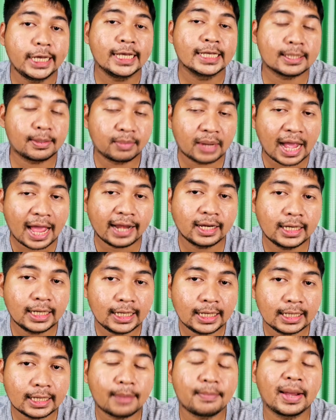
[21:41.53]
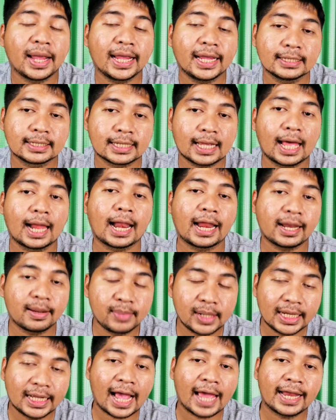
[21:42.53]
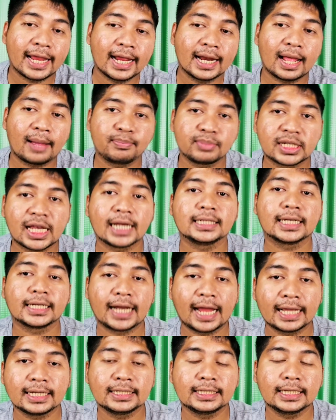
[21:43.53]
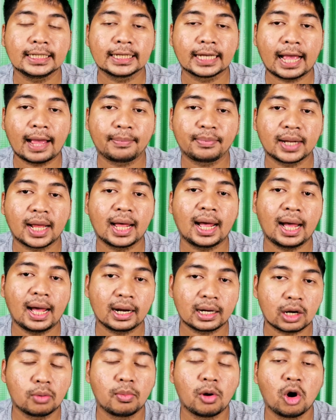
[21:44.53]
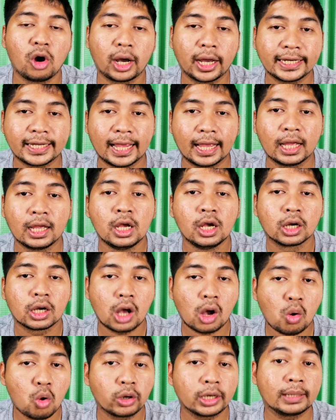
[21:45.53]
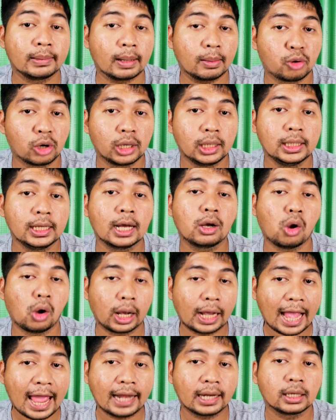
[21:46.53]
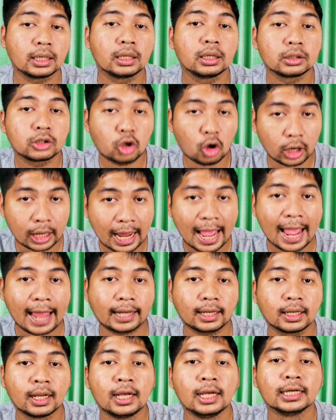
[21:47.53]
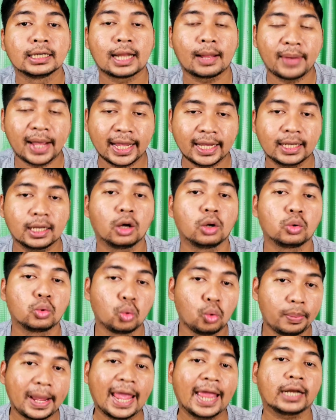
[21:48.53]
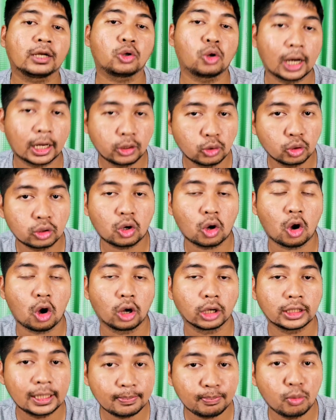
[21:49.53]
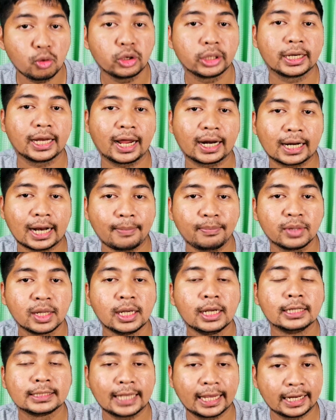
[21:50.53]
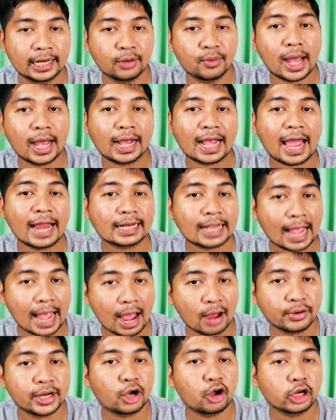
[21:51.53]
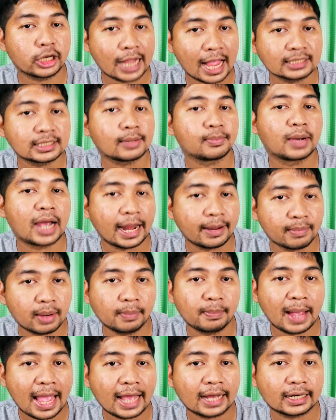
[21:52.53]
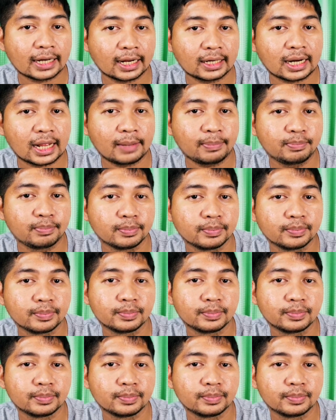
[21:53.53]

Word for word: คีย์สำคัญที่ทำให้สหรัฐอเมริกาได้รับชัยชนะจริงๆนะครับถ้าเรามองกันเนี่ยก็คงหนีไม่พ้นเรื่องของการถอดรหัสทำให้รู้แผนกลยุทธ์ของญี่ปุ่นนะครับจะเห็นได้ว่าการข่าวเนี่ยค่อนข้างสำคัญมากๆนะครับ